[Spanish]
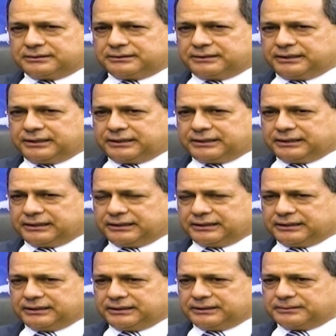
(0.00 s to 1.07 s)
de
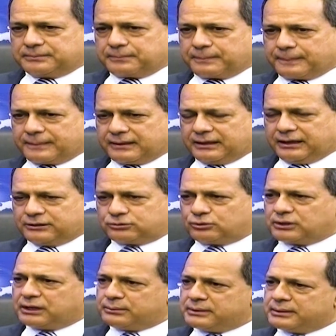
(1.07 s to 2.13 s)
que eso es
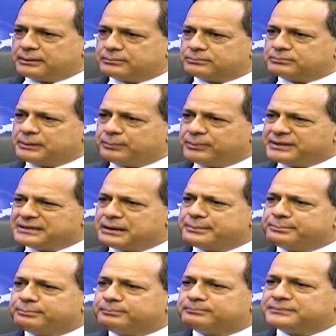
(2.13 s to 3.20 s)
lo que me,
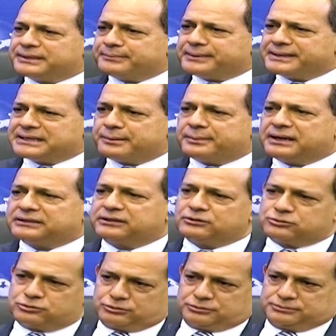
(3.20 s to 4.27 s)
me llama la
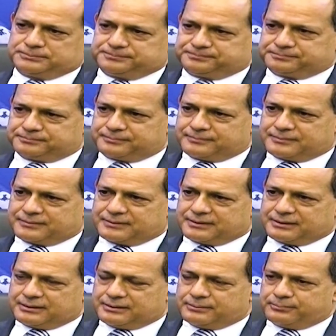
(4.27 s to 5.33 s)
atención,
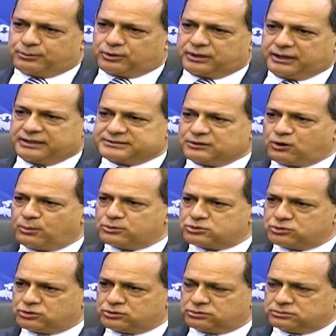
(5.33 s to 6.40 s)
porque en esa
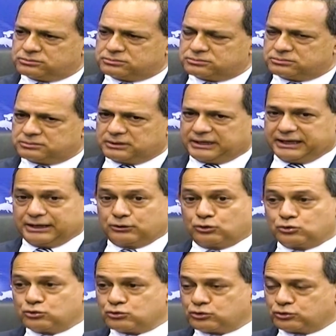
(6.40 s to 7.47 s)
comisión, que no
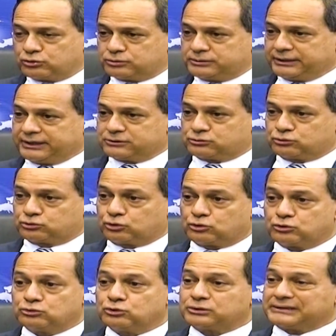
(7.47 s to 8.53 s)
dudo de que son
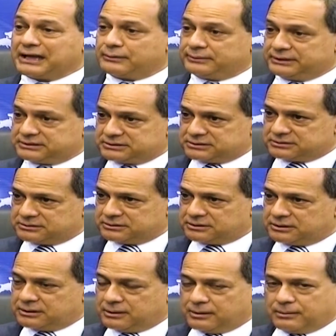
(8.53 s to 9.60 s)
todos notables,
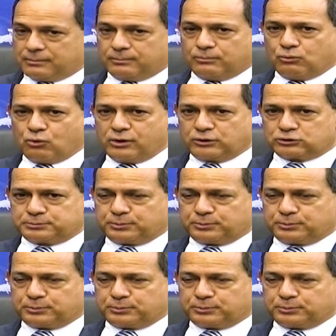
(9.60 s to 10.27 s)
buenos